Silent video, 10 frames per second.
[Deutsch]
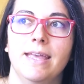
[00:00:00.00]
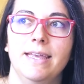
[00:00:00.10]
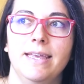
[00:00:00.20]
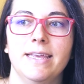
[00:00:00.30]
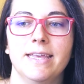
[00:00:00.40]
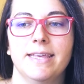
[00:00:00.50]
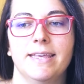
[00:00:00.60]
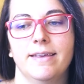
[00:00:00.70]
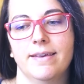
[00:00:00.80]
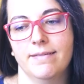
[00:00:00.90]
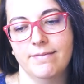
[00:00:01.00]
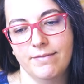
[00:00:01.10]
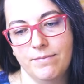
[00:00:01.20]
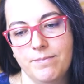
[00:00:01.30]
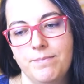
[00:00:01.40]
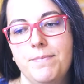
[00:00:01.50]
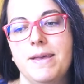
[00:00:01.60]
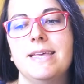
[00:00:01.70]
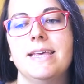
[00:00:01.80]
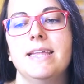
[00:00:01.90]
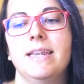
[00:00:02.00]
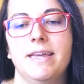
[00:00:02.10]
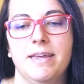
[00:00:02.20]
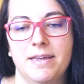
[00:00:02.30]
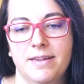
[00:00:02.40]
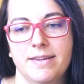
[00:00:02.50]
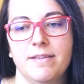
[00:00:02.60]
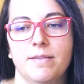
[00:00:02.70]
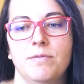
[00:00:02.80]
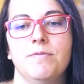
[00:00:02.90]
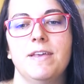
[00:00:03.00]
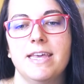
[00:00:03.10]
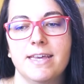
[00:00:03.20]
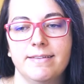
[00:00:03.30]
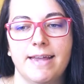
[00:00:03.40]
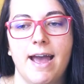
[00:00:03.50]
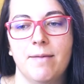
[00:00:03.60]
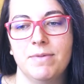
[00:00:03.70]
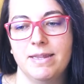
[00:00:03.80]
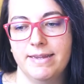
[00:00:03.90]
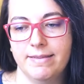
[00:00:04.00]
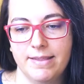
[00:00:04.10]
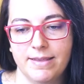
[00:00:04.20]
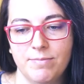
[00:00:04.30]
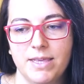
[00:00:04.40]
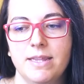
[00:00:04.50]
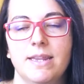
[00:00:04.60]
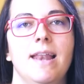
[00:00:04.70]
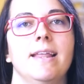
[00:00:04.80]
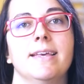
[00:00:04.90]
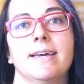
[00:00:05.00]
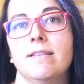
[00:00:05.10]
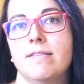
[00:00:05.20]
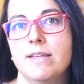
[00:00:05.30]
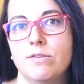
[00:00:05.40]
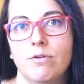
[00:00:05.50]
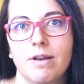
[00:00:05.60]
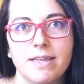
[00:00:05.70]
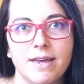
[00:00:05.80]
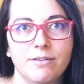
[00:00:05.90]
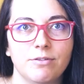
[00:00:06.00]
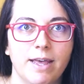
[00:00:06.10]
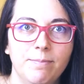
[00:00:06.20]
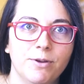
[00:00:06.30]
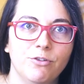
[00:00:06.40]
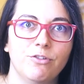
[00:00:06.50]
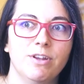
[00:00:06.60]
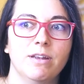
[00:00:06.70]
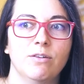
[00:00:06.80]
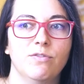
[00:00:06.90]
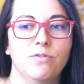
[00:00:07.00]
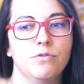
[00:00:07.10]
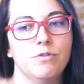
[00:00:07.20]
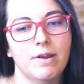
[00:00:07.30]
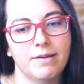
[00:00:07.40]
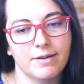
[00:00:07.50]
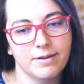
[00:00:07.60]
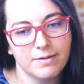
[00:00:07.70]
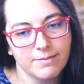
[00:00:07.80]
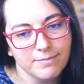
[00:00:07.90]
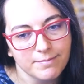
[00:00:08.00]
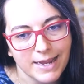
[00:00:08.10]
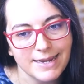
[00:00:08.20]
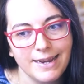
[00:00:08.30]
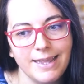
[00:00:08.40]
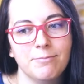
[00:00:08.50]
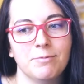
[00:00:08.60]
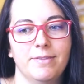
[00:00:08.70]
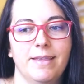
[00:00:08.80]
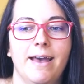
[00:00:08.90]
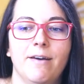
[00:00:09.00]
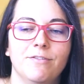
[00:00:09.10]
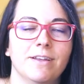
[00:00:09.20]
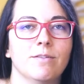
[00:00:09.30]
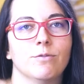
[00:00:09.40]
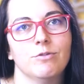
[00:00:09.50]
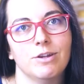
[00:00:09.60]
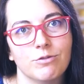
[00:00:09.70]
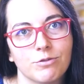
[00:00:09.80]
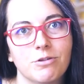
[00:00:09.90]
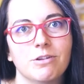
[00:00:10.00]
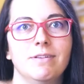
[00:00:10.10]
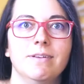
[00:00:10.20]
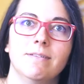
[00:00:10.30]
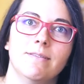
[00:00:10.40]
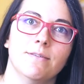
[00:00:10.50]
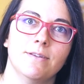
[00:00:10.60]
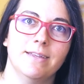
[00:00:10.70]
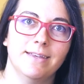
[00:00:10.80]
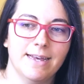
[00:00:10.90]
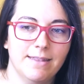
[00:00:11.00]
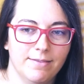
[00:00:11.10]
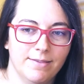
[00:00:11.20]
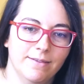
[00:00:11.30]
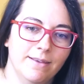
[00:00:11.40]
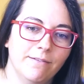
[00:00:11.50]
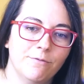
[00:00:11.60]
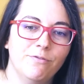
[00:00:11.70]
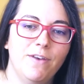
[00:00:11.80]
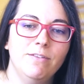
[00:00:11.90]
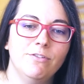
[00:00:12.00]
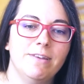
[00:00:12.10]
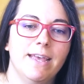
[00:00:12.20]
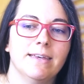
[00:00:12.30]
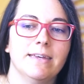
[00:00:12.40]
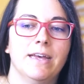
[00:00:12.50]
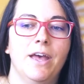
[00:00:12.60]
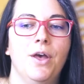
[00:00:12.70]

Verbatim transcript: ich beginne diesen Weg damit, dass ich mich innerlich ganz isoliert und abgeschnitten fühle und meine Lebenskraft ganz unterdrückt ist und ich ganz irgendwo feststecke.